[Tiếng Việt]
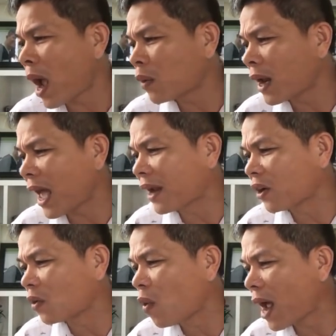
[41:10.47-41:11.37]
quá quá lại
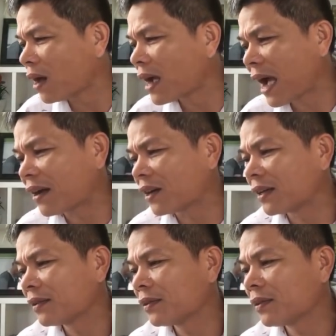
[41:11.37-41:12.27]
rồi quá lợi hại rồi
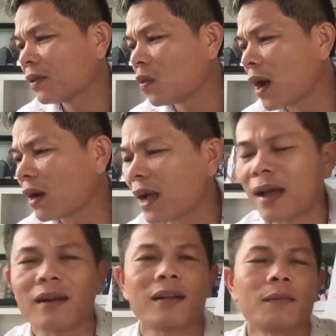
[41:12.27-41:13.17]
quá lợi
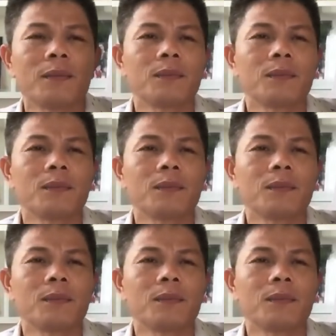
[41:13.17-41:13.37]
hại rồi